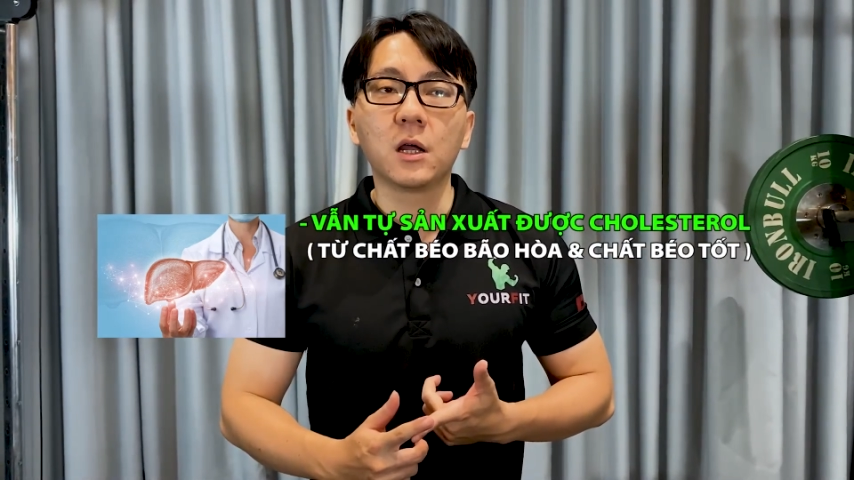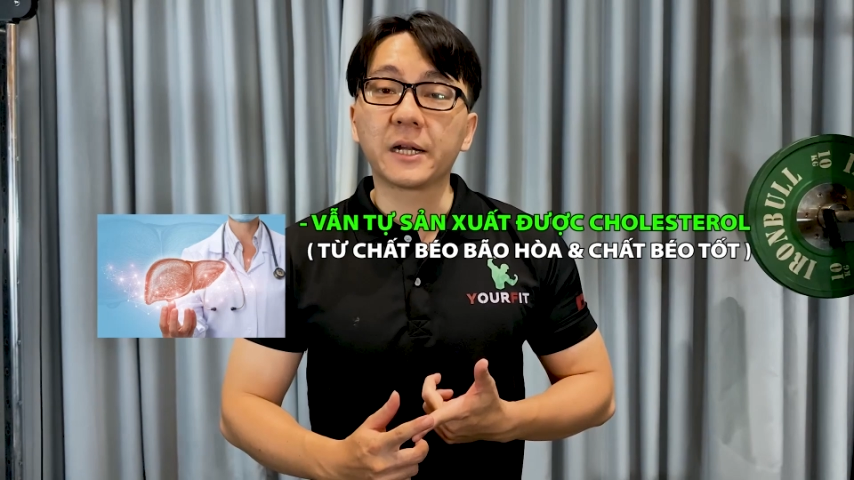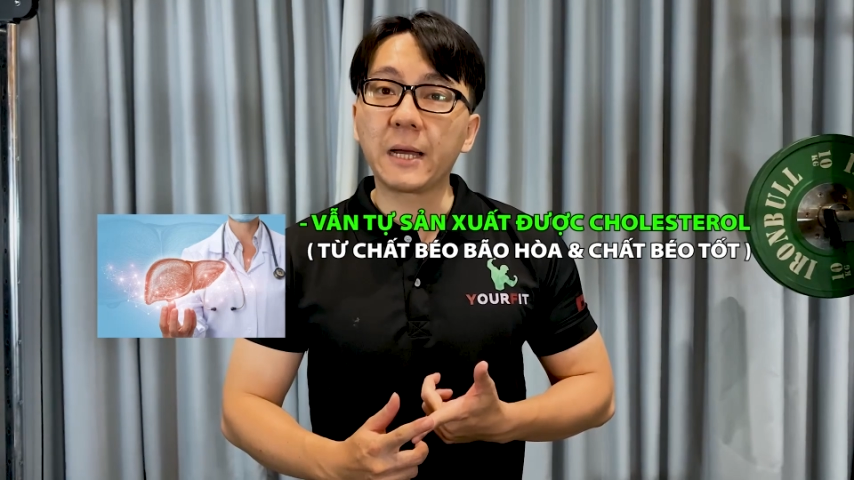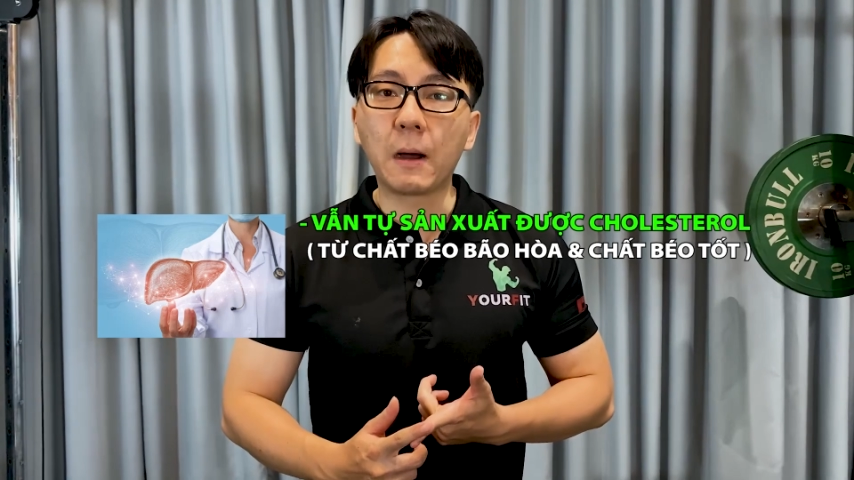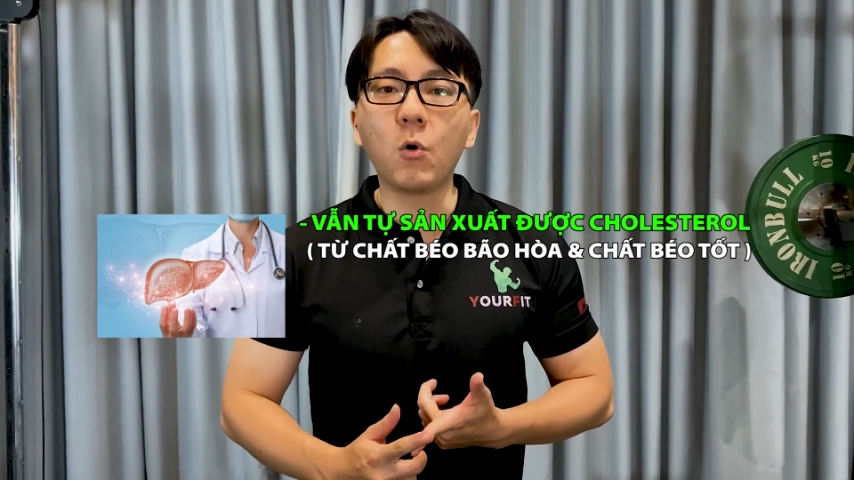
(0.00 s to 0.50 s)

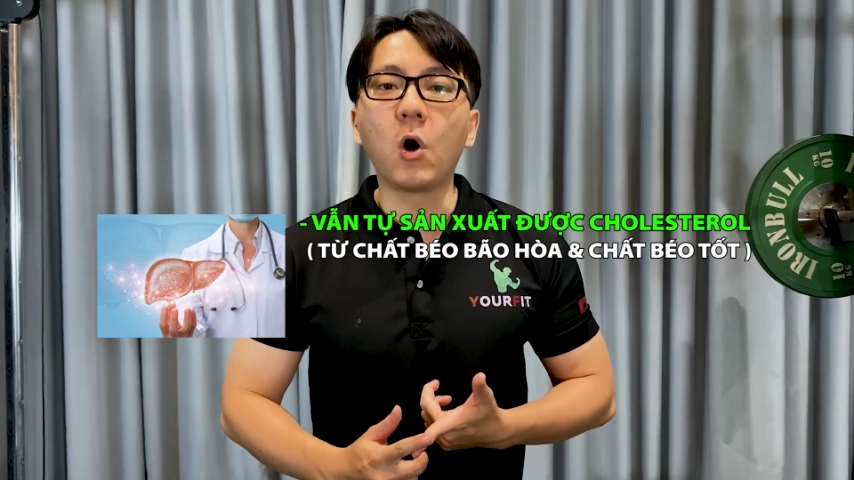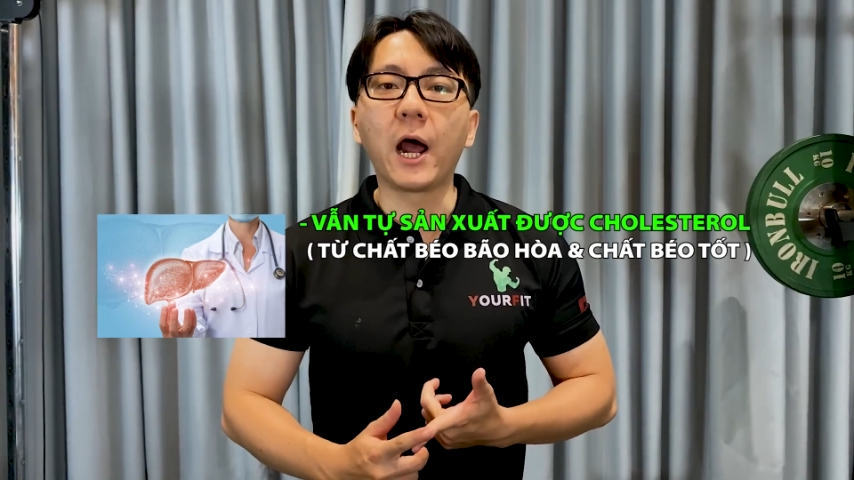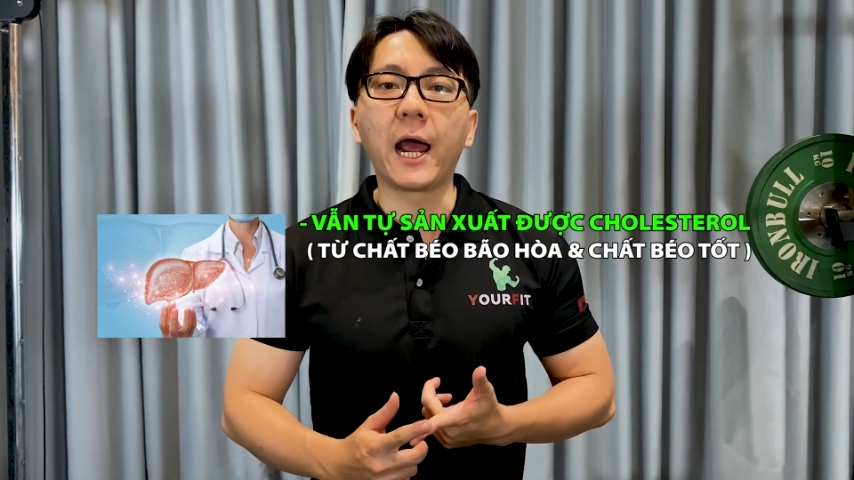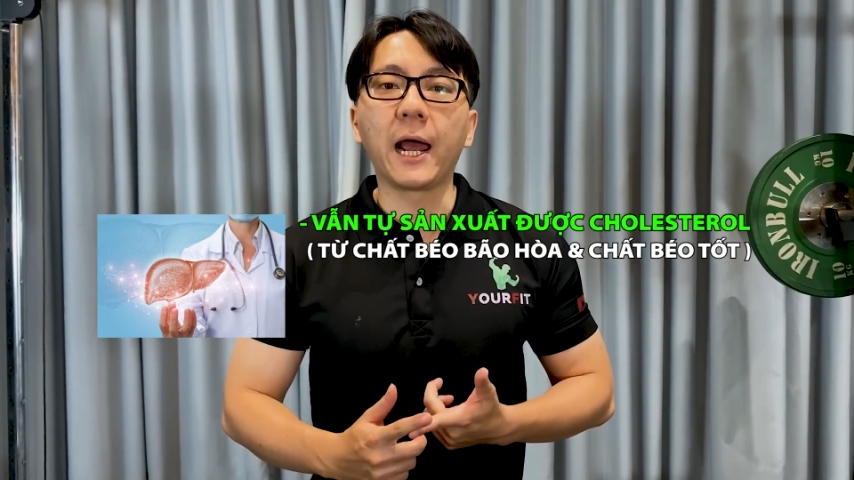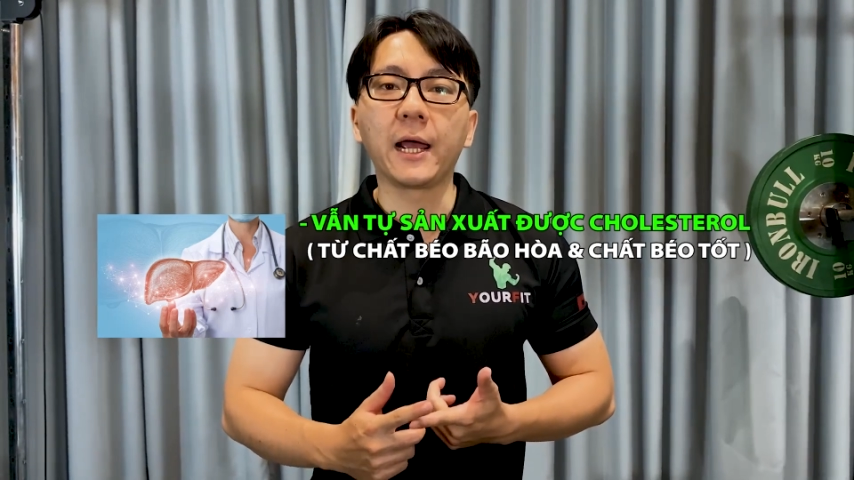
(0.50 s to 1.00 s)
đã bảo
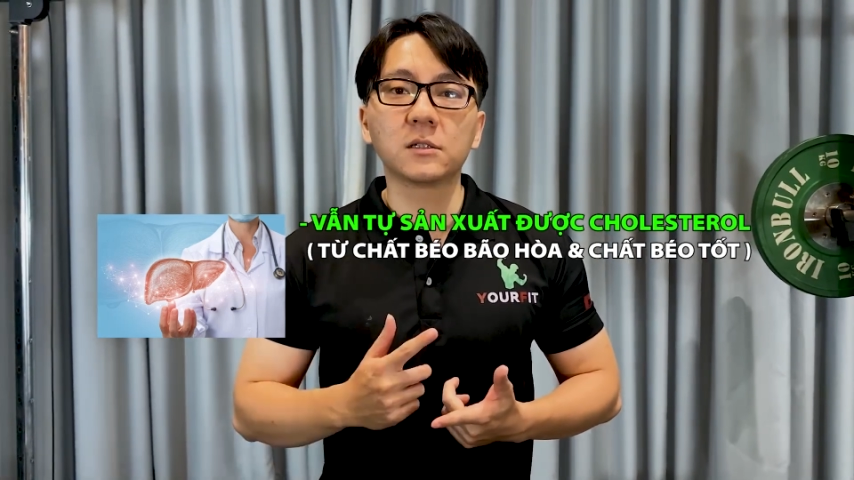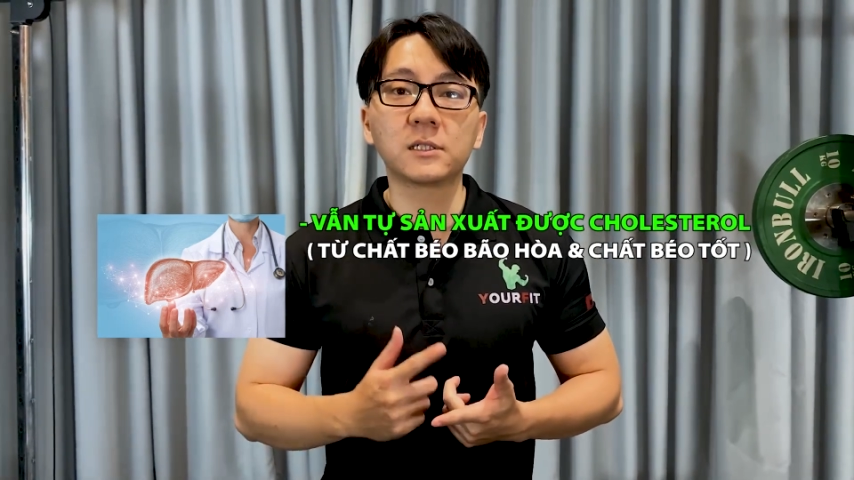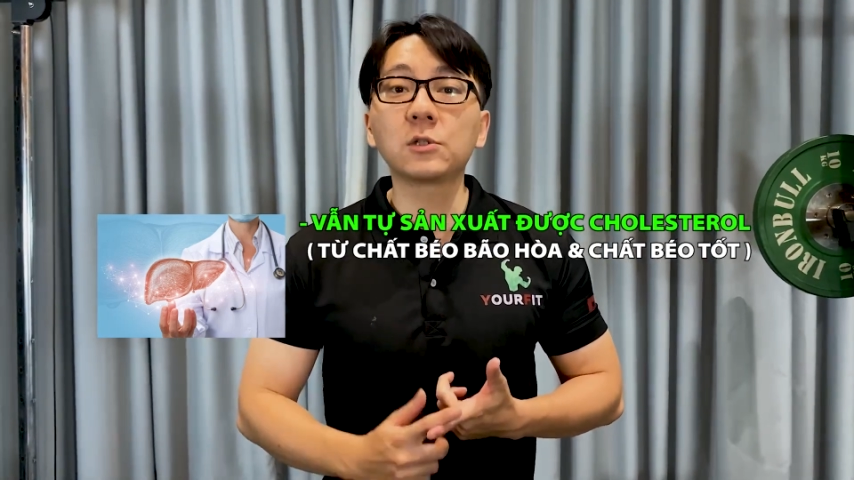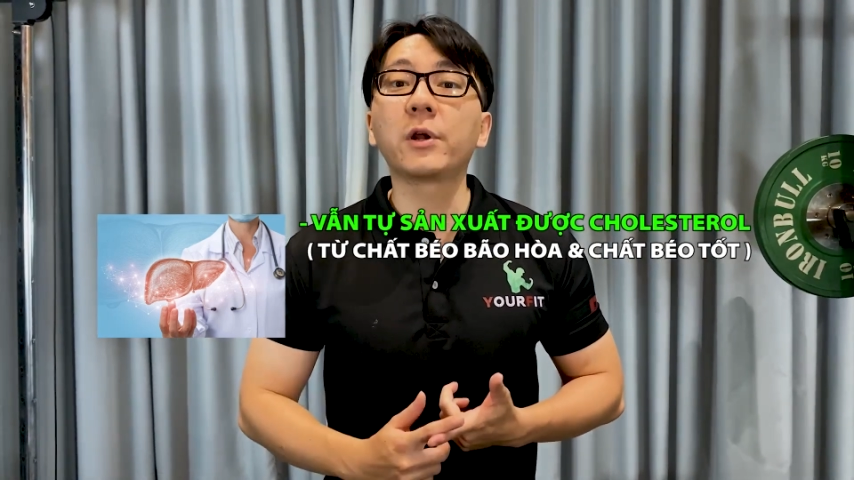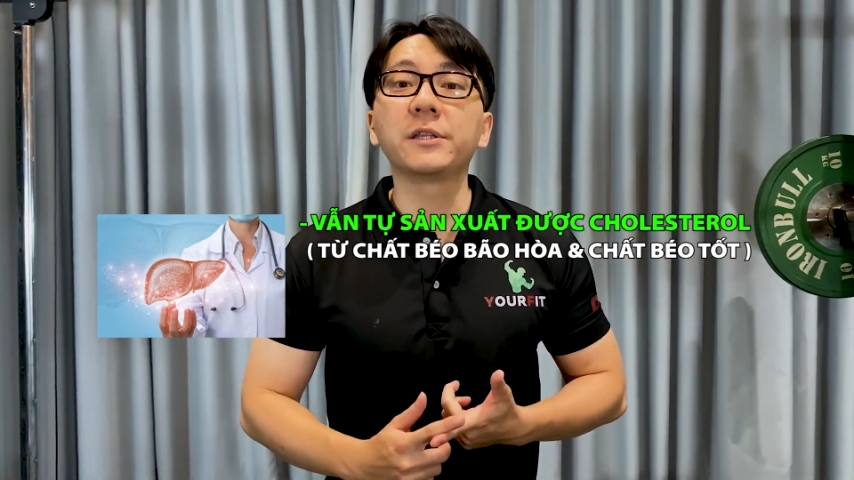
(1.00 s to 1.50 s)
hòa
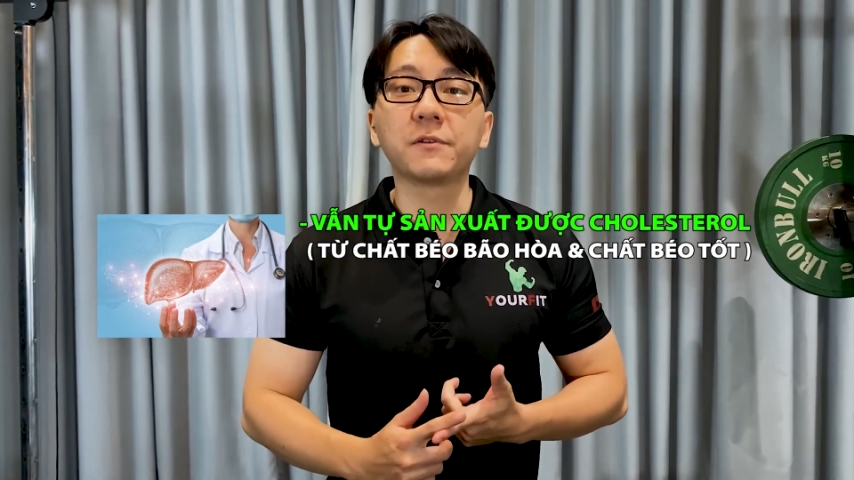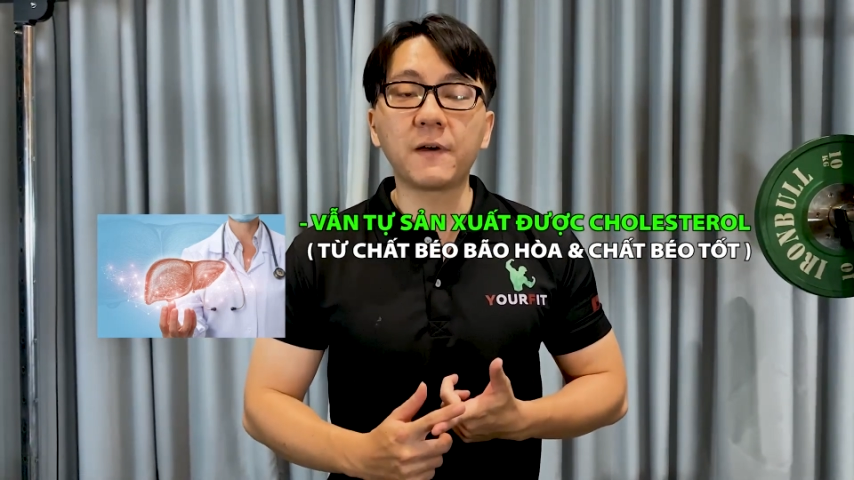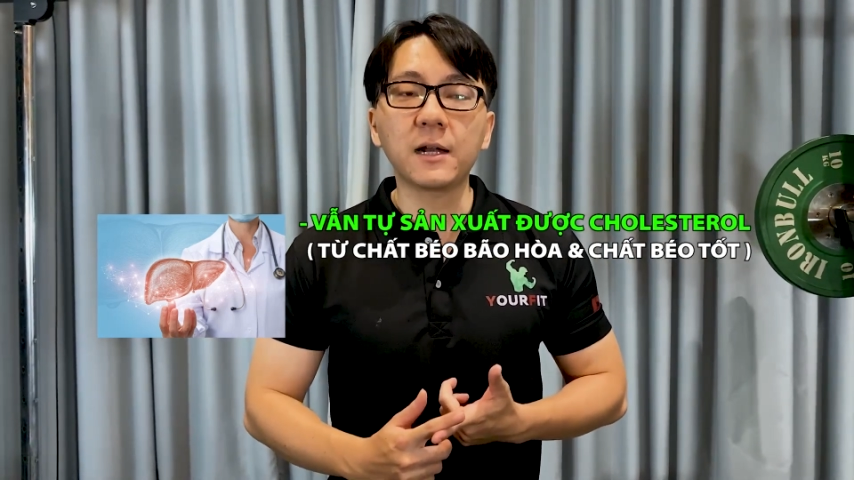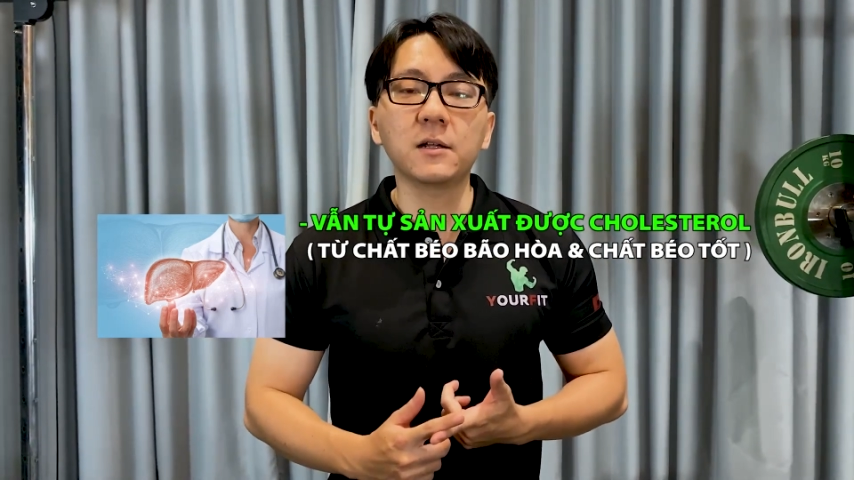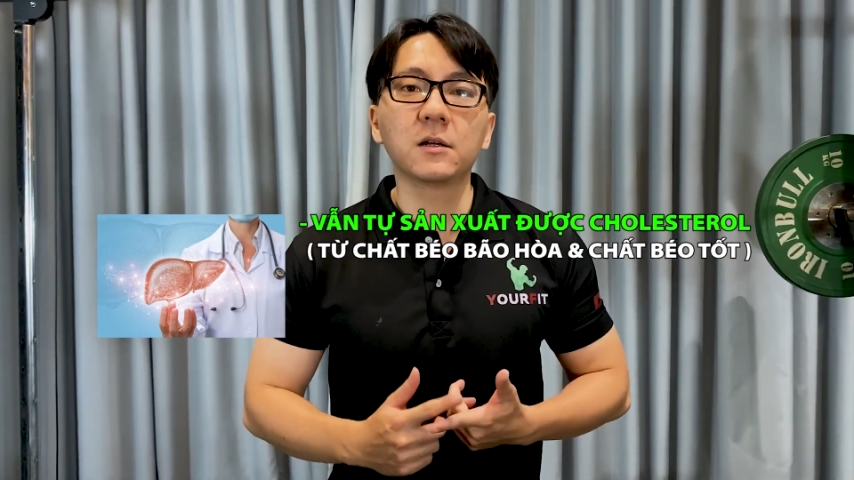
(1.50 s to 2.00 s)
saturated fat